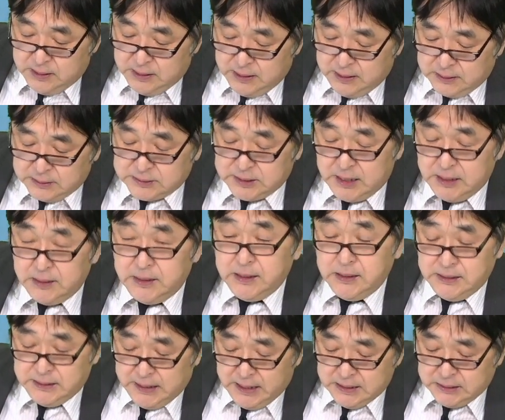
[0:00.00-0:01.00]
えー、前期
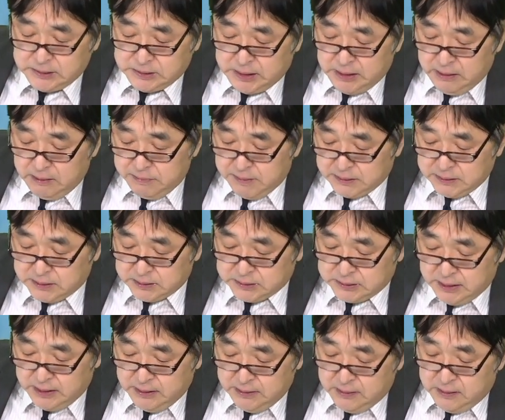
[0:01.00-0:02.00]
に関して言えばです
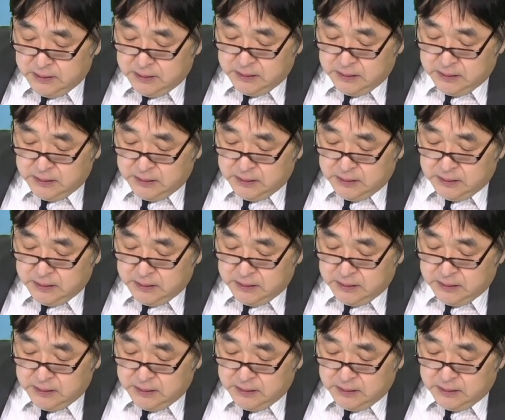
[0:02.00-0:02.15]
ね、